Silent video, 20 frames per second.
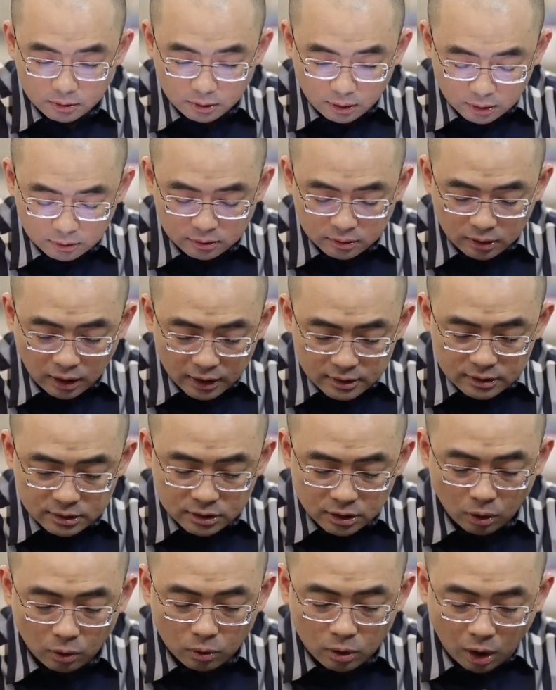呃，参
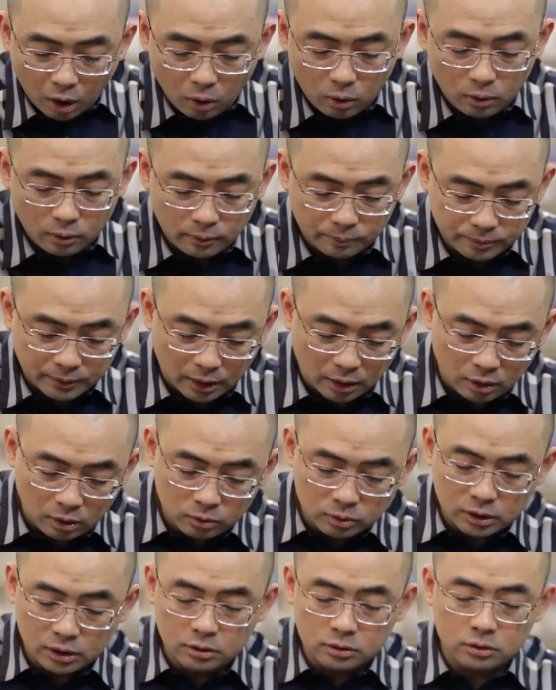胶膏，那
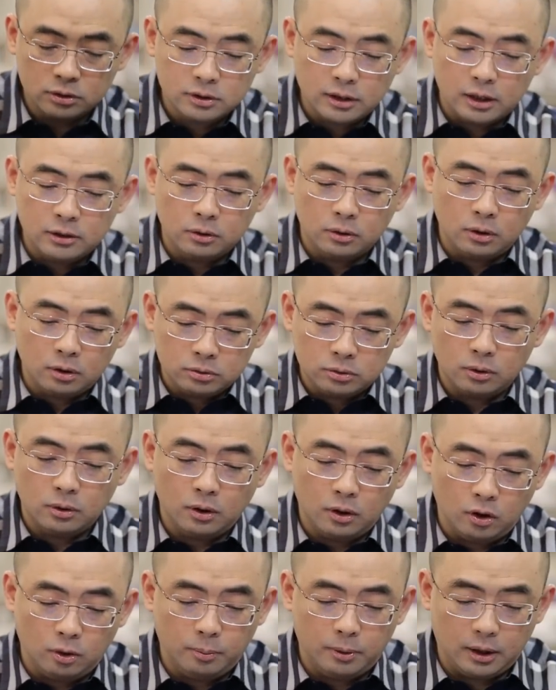后庭应该就是就是
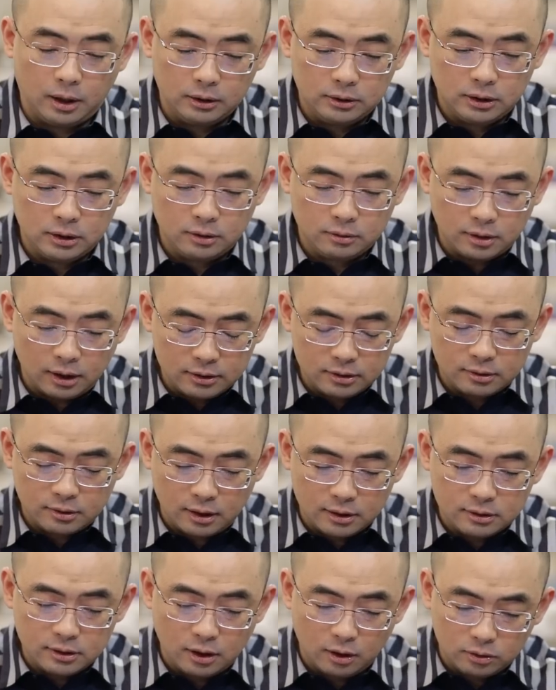后边的这个参
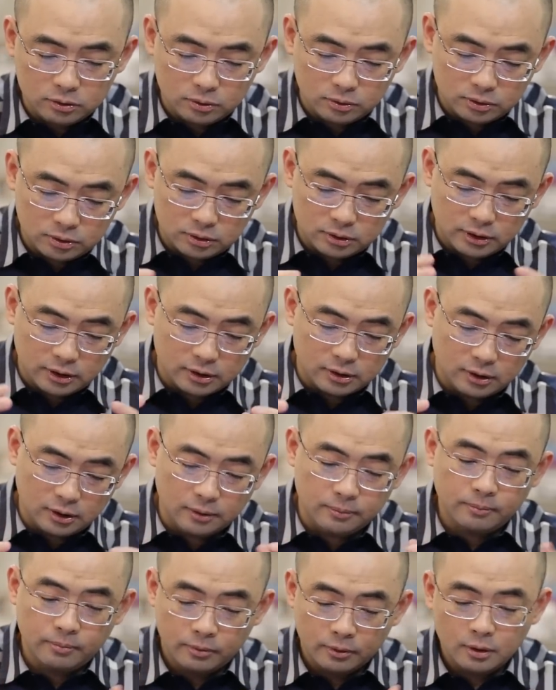参胶，就是这
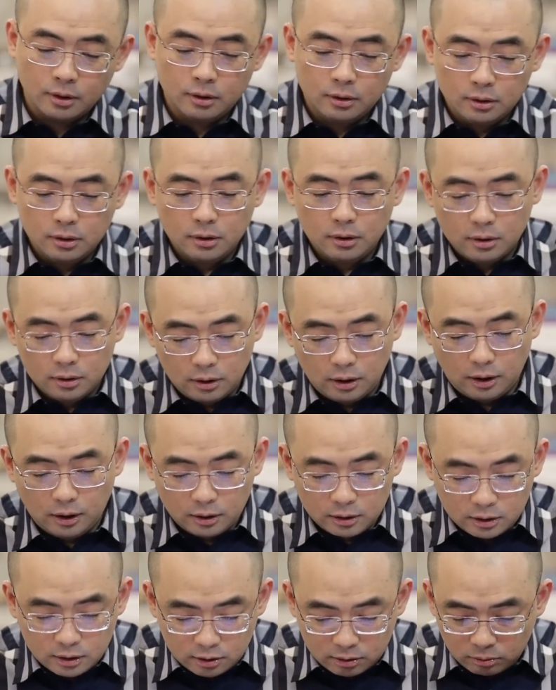个，呃，
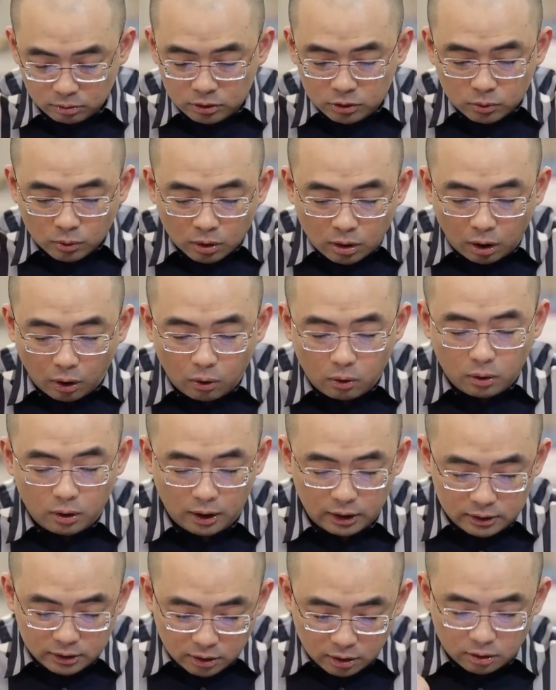一种一种膏
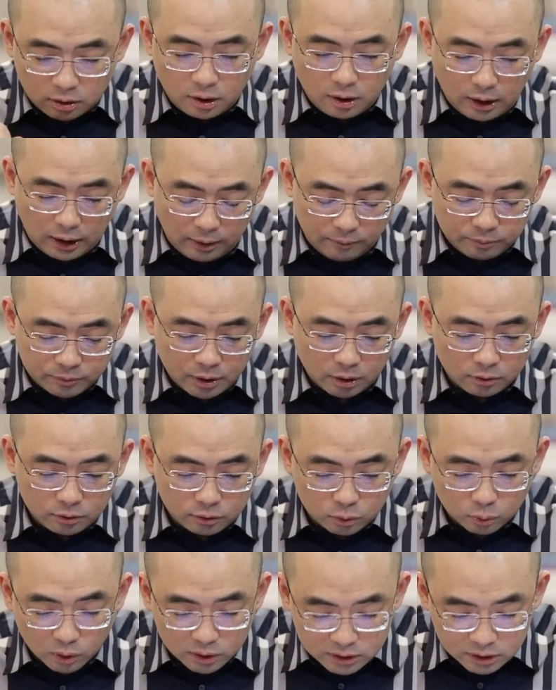啊，一盒啊，叫
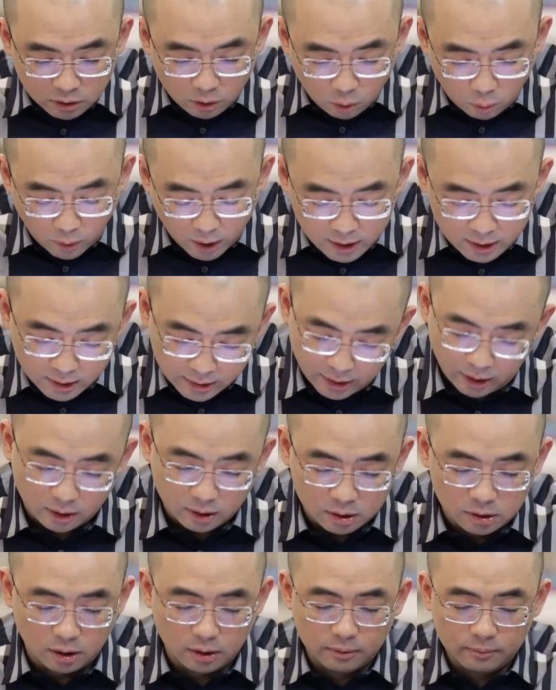锁精环
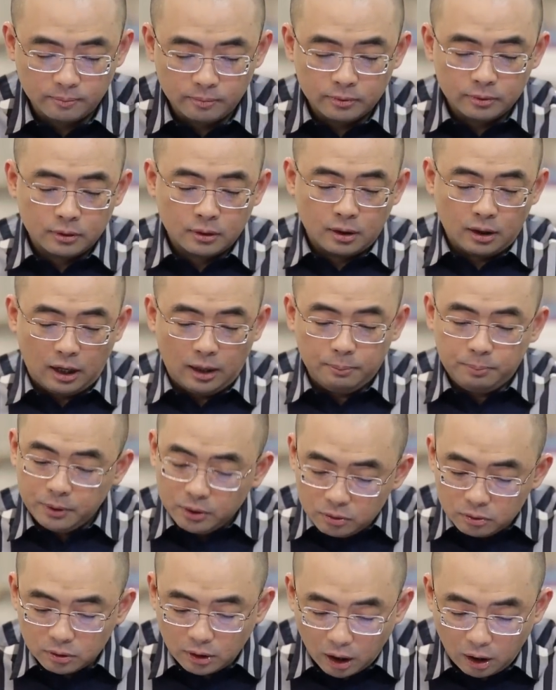两个，啊，
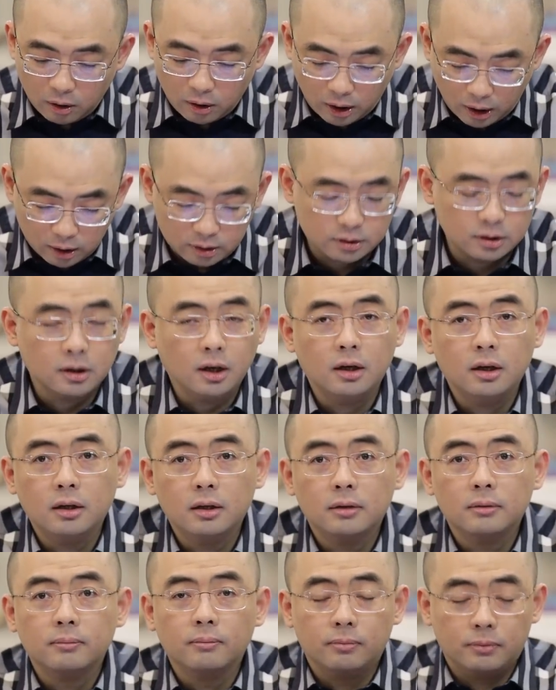避孕套二十个，
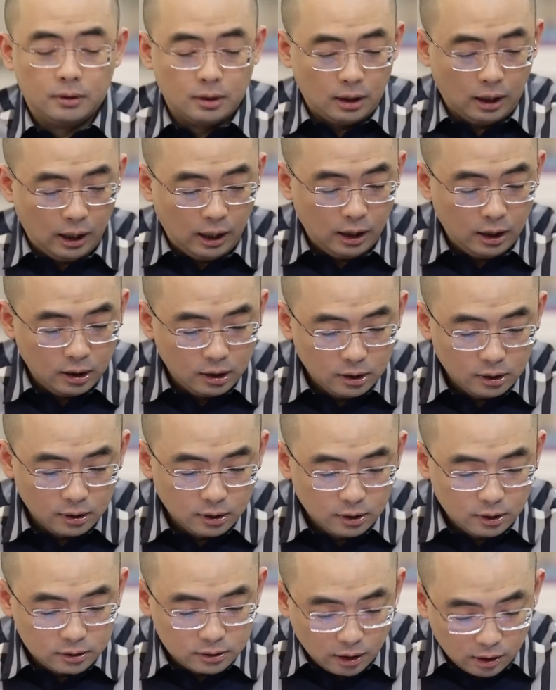啊，
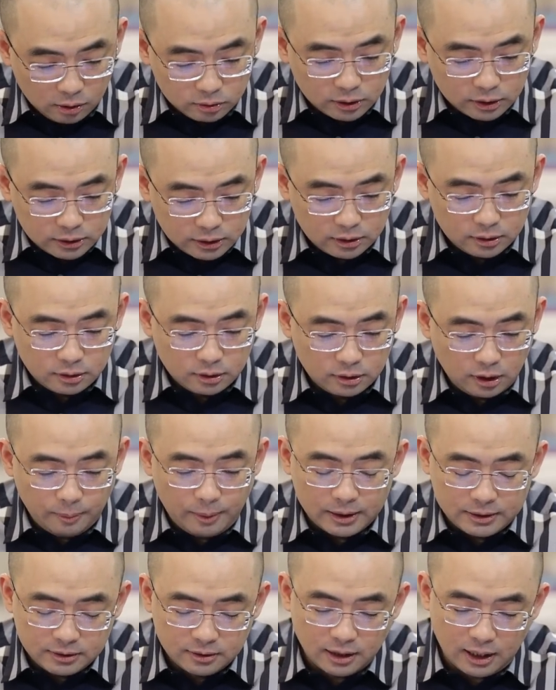然后呢，这个老
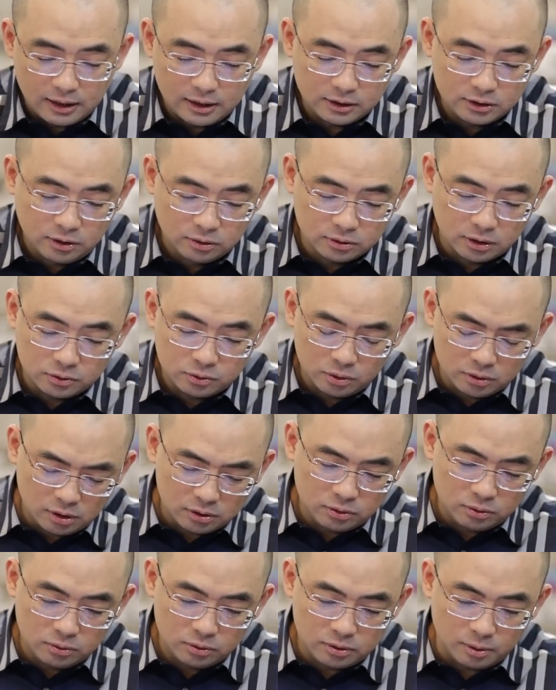百姓看了之后呢，觉
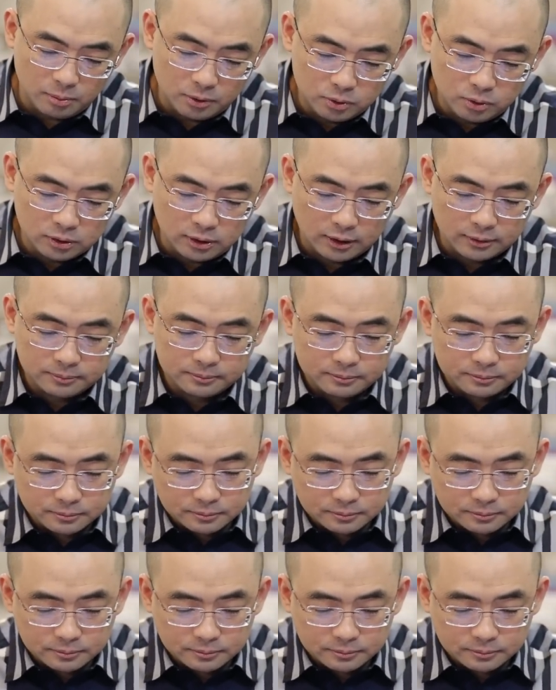得就是怎么说呢，